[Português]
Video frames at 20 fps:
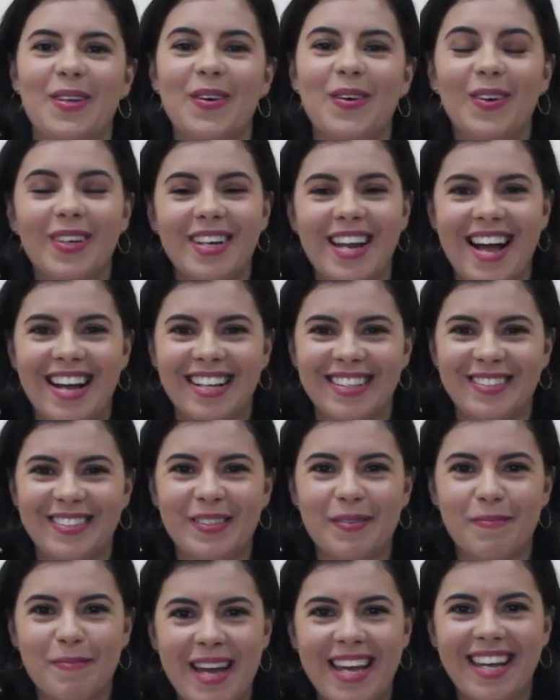Olá,
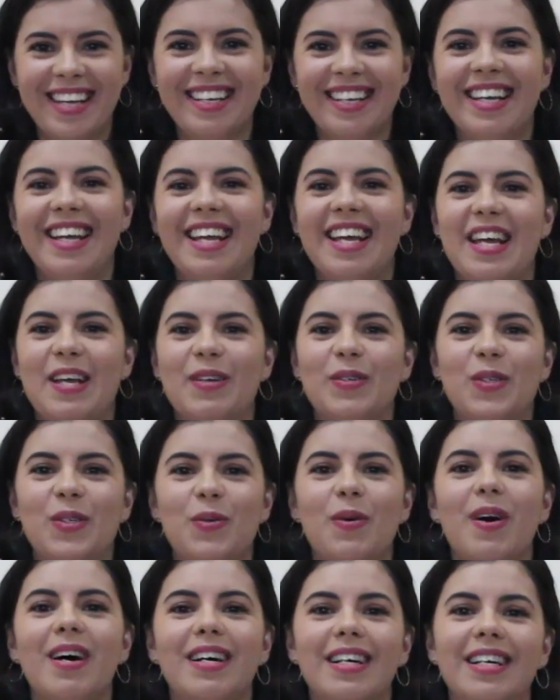tudo bem? Eu
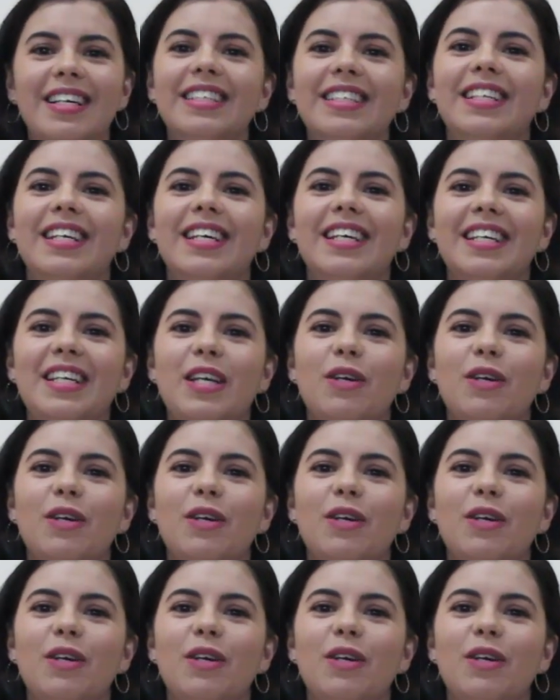sou a Ana